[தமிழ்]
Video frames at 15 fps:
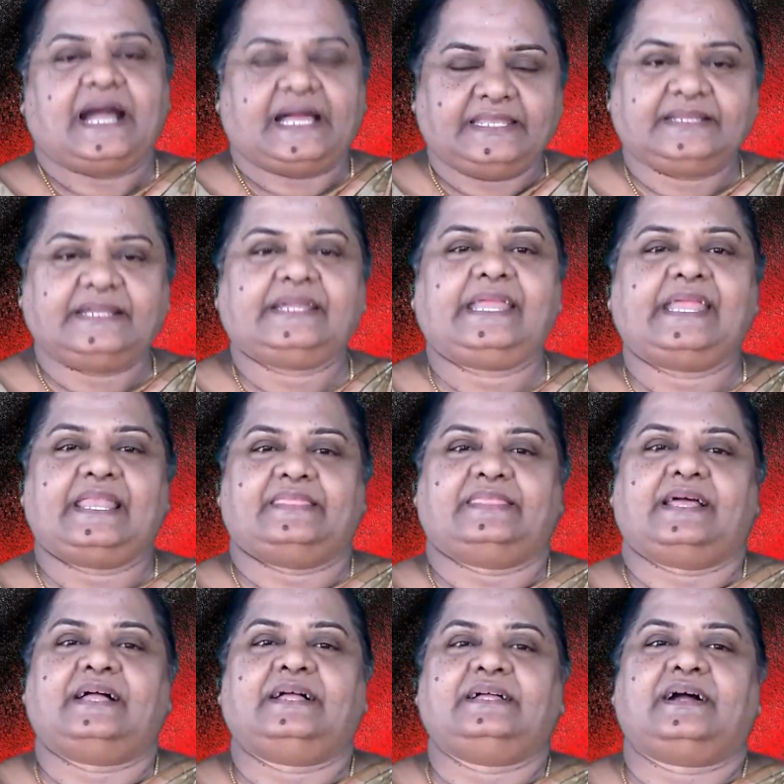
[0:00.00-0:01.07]
அதுக்கு கீழே
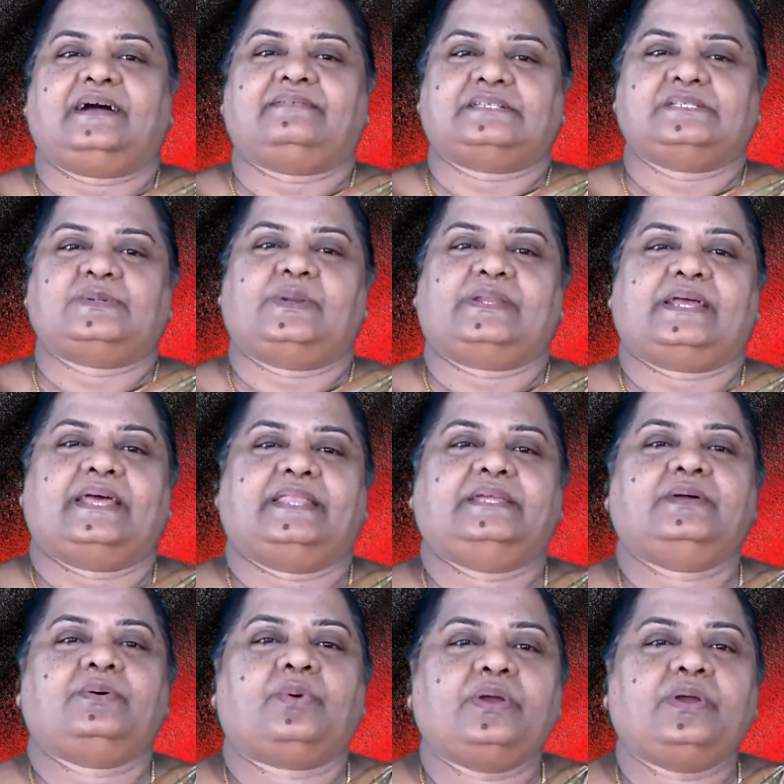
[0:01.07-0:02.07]
தான் அவர் சொல்கிறாரு